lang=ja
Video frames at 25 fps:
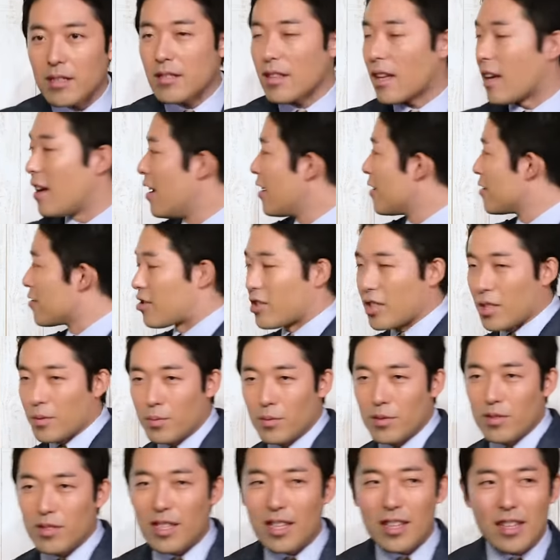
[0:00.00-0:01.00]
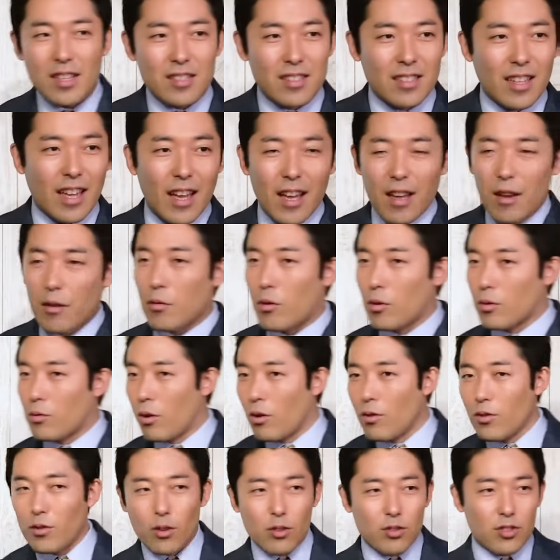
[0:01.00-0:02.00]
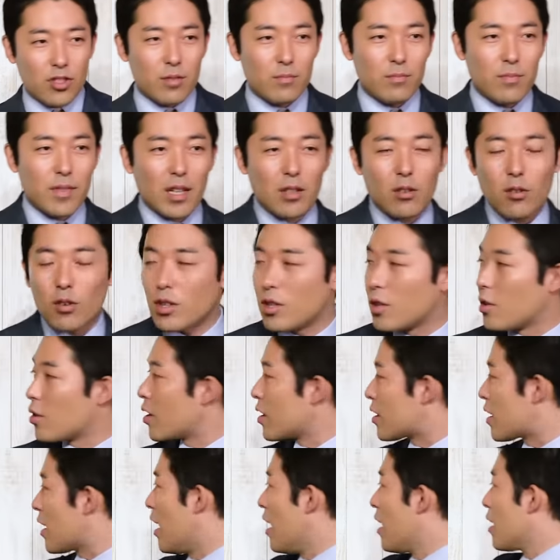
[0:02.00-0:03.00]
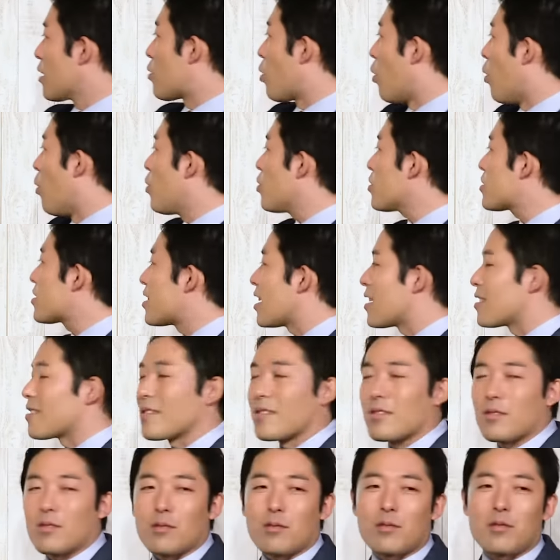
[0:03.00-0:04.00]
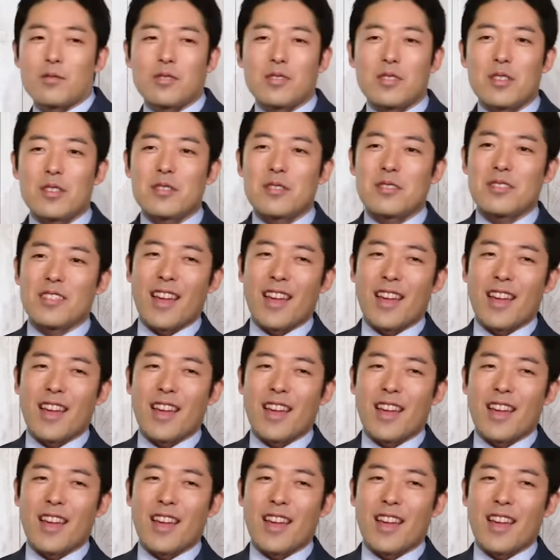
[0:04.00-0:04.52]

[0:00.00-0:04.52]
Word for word: すね自分でですねこうどんどん人脈を広げて当選するんです